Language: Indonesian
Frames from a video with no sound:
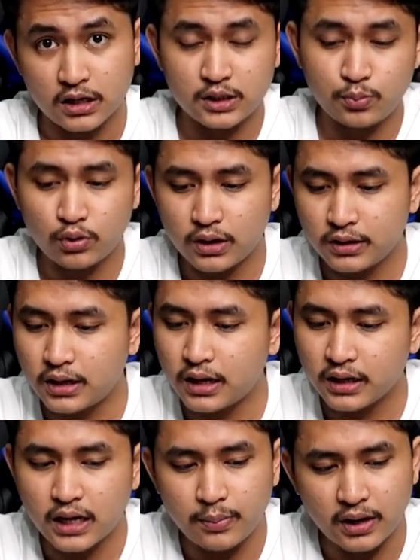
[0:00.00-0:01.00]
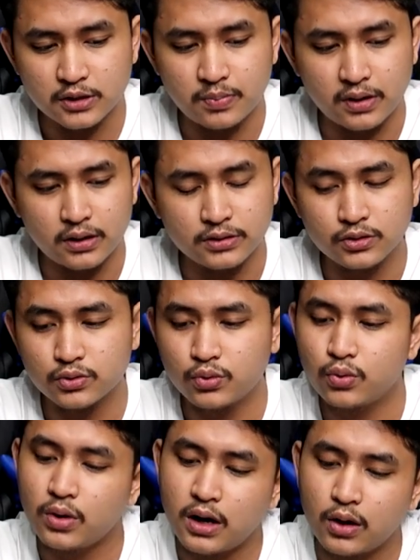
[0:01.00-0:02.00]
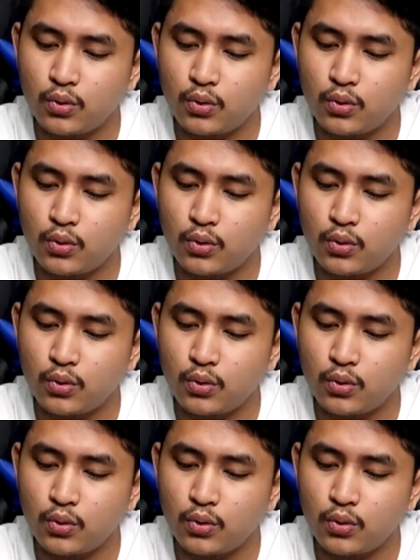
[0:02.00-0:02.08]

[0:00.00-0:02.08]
kesimpulan dari gaming experience gue,